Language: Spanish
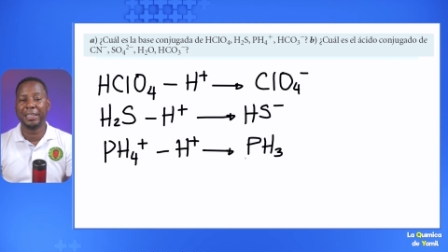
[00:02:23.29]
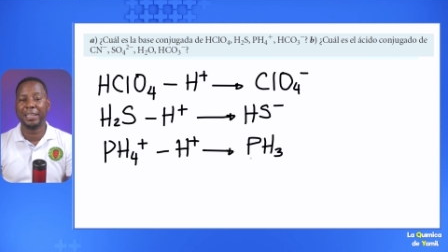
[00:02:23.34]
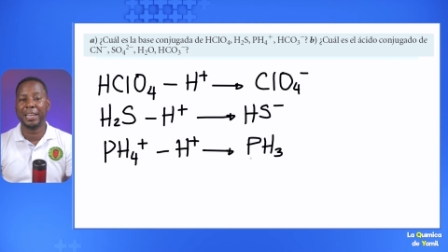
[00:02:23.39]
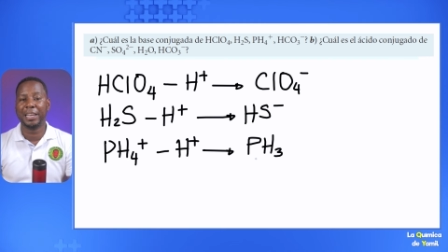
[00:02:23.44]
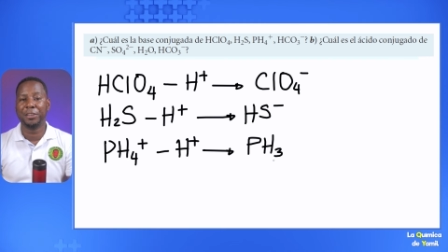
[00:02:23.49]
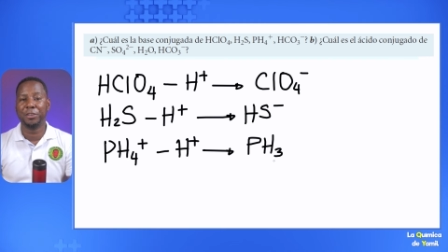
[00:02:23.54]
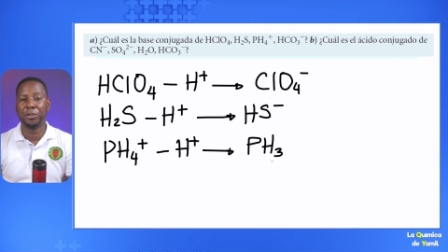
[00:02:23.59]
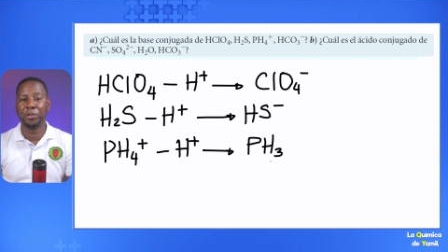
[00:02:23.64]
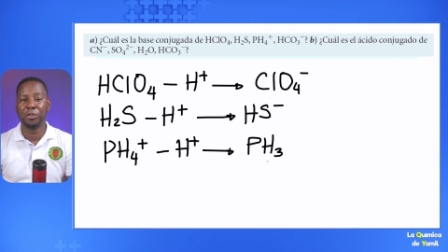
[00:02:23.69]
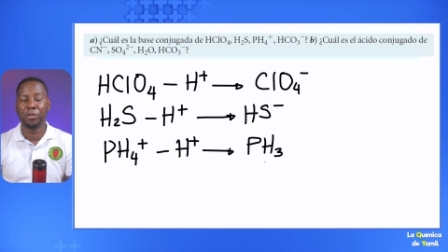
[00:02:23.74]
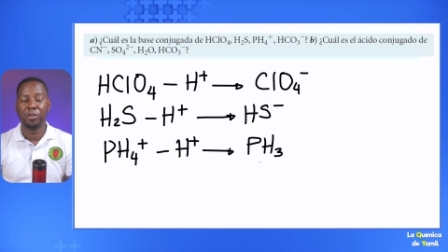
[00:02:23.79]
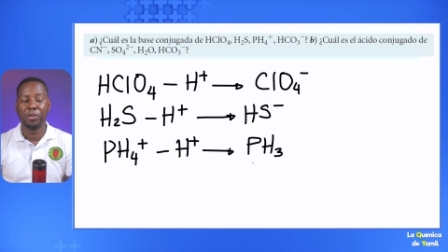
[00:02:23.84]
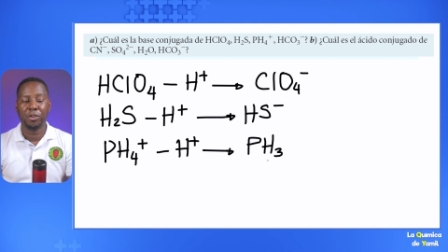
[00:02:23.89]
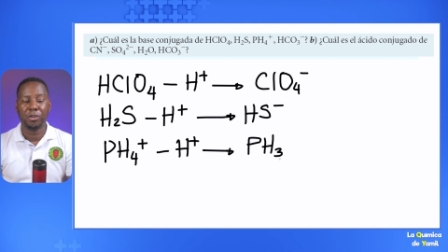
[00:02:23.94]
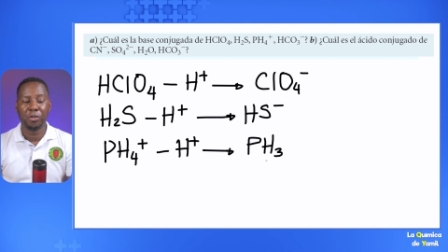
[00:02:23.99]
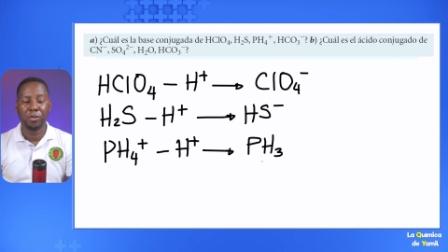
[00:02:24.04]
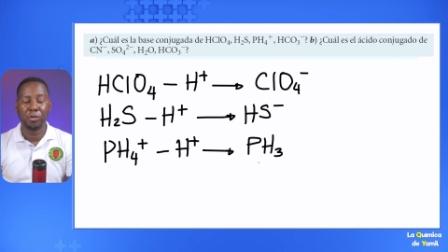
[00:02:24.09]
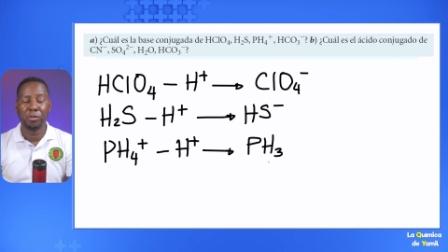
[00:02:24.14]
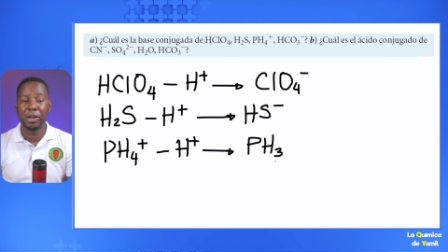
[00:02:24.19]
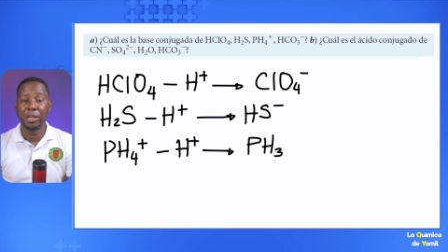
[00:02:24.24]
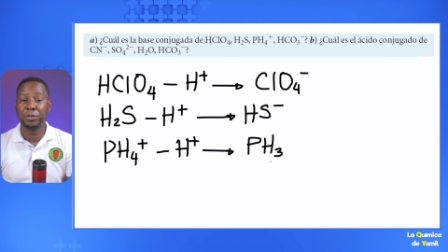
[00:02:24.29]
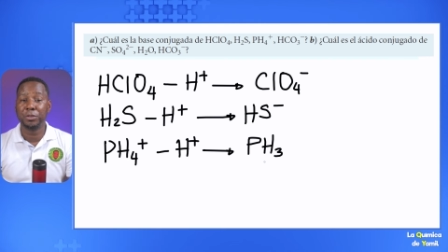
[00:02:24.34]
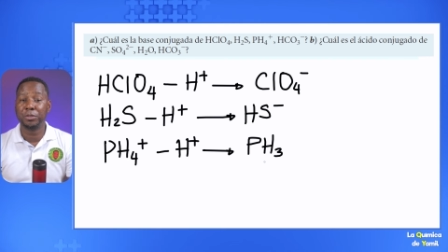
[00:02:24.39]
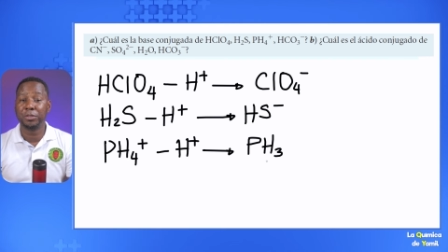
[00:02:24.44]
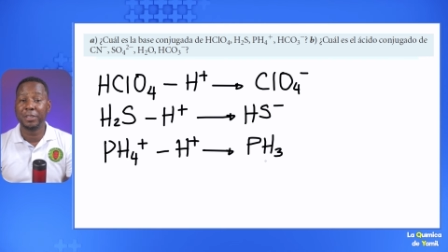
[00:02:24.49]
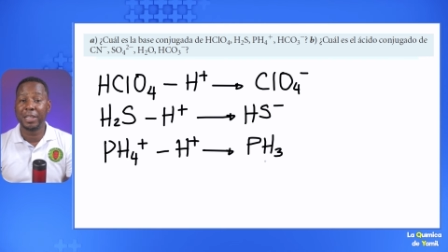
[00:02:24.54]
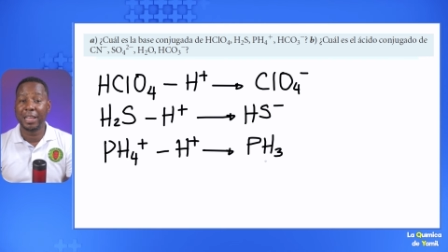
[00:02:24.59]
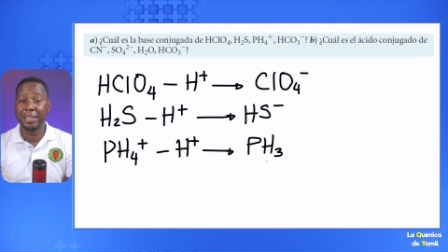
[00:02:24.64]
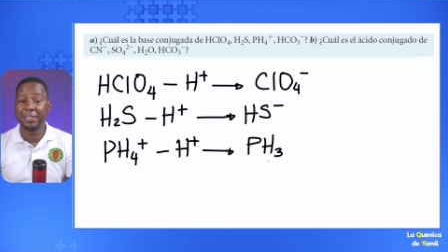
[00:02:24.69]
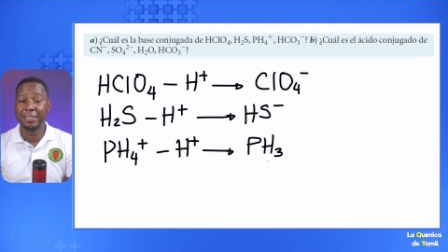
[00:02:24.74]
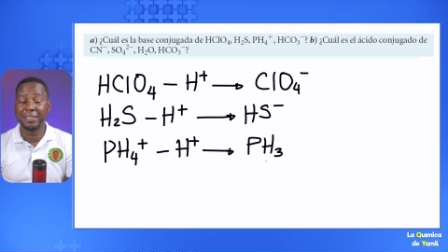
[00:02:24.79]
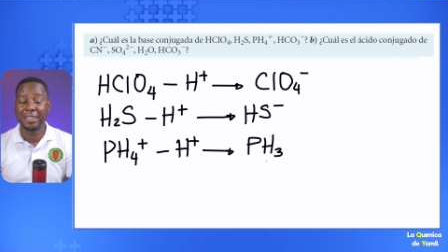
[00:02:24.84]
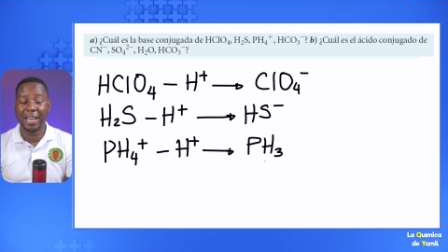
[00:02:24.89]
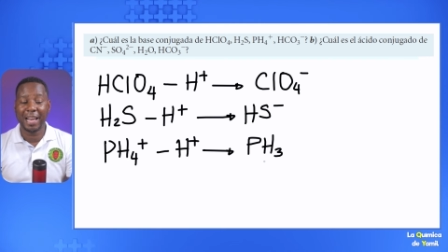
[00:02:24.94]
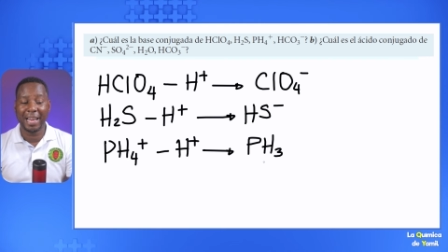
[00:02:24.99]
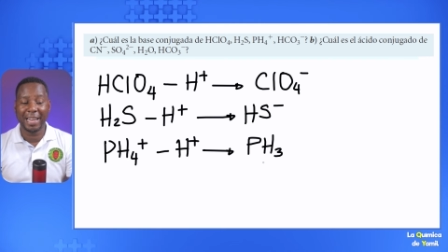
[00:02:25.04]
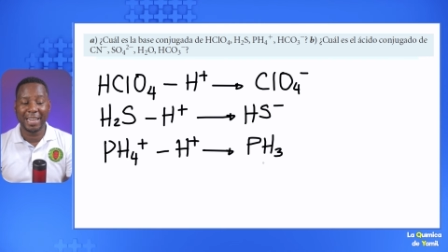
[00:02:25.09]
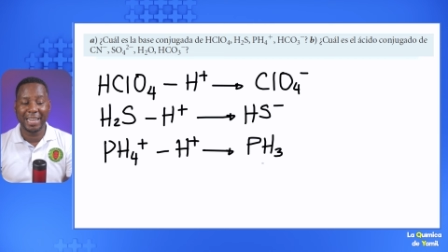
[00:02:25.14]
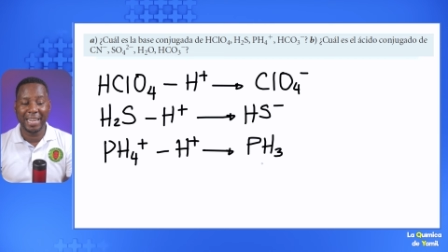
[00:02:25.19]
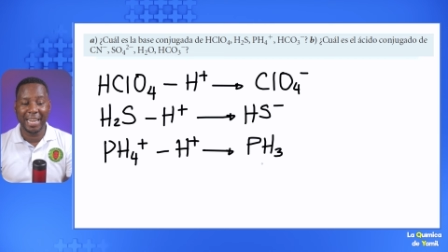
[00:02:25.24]
quedó una
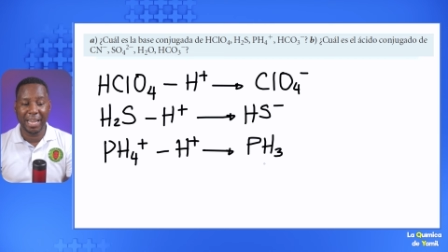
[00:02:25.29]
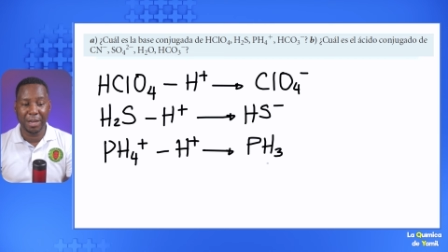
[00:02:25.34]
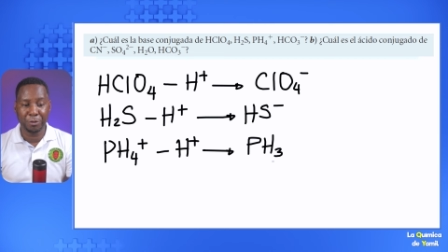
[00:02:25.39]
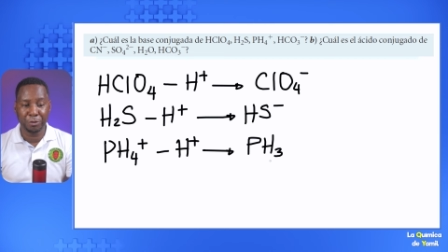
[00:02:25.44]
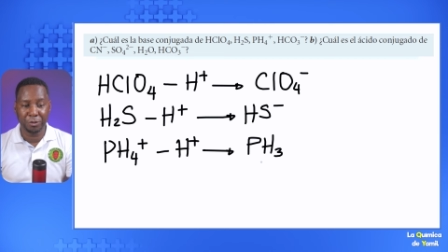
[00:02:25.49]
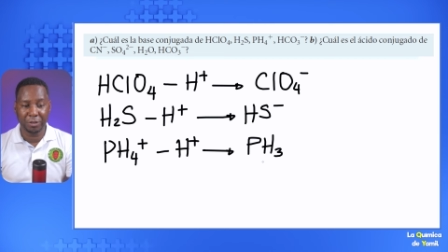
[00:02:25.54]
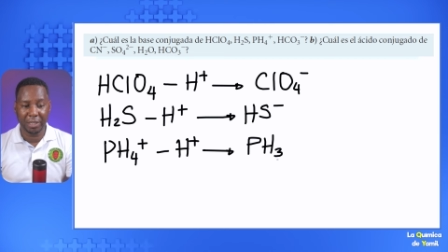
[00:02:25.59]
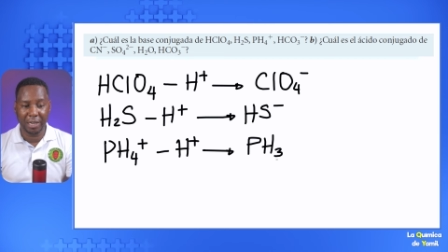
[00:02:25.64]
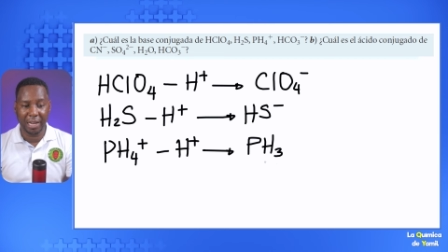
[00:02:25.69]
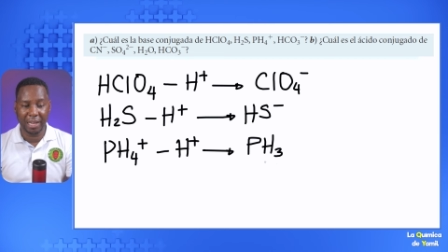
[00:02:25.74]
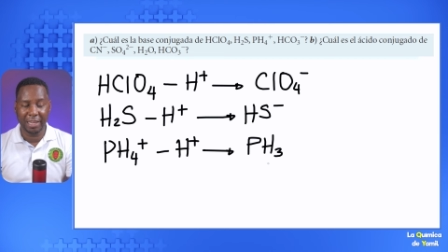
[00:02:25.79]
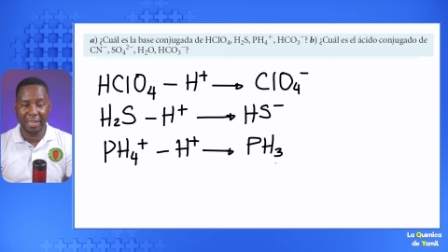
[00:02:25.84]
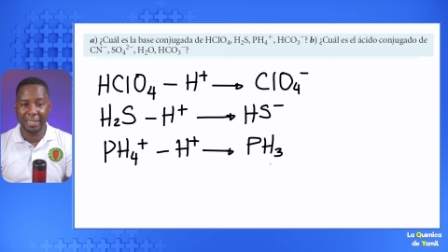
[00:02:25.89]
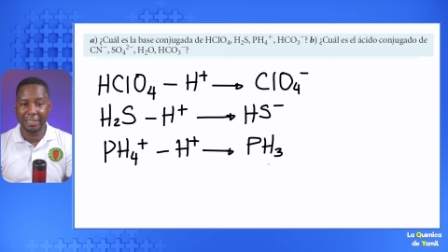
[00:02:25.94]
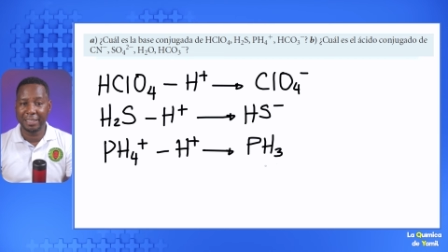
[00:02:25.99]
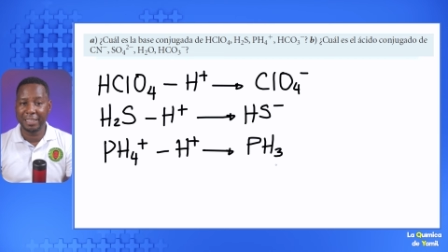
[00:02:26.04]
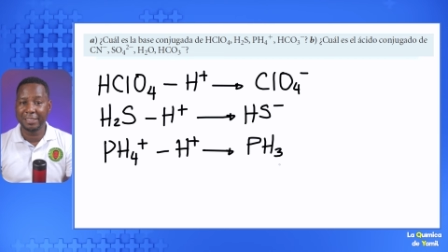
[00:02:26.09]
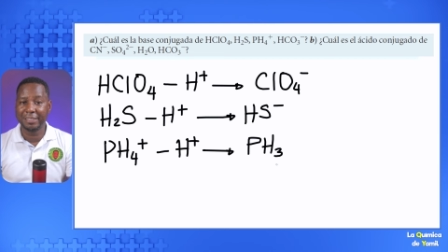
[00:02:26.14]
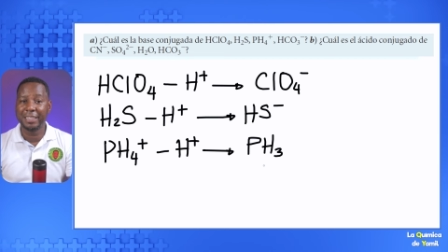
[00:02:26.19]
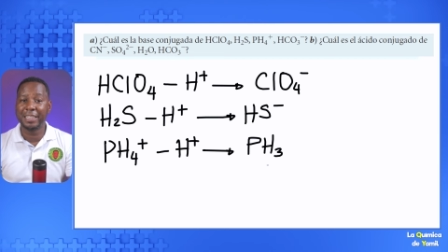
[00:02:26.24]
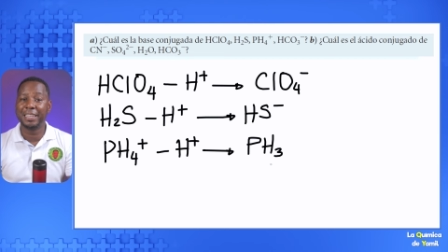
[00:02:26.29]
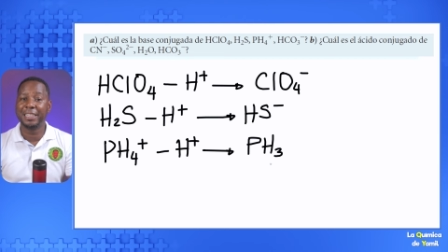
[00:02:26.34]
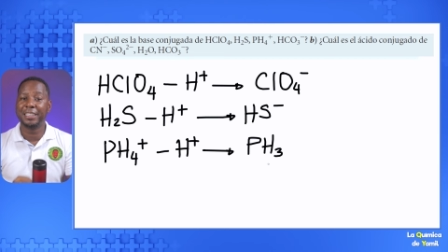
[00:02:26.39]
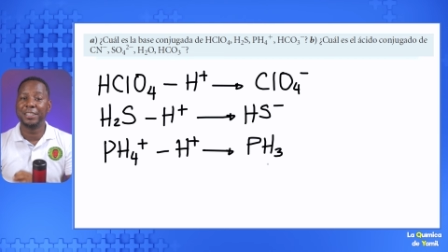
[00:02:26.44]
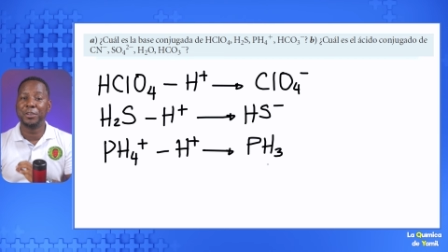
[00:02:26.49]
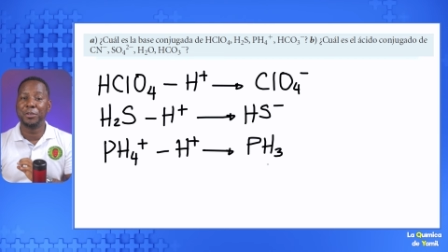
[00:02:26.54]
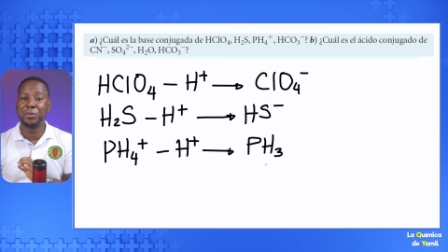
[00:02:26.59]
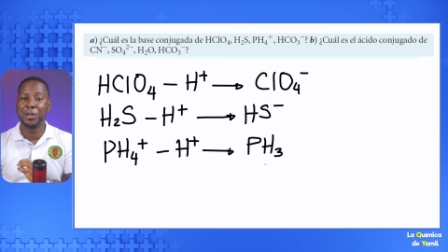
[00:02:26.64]
sustancia neutra, es decir,